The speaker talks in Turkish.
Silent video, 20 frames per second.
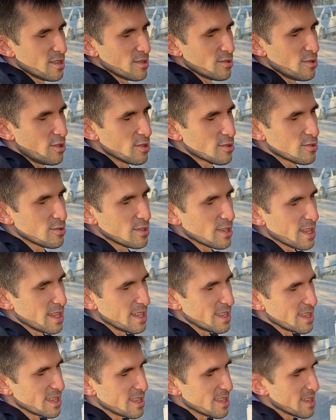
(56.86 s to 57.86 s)

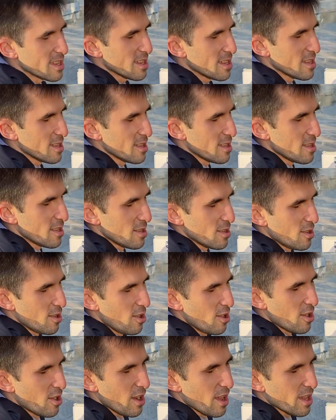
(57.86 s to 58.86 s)
452
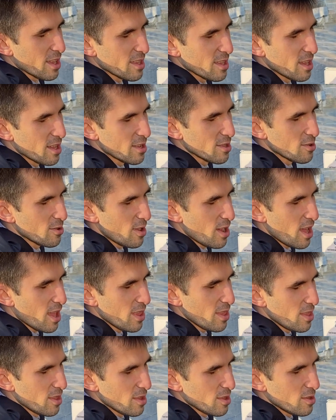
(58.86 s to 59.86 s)
örnek Yeni Doğan
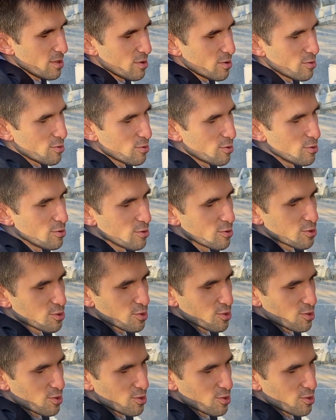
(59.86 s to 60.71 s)
Ulus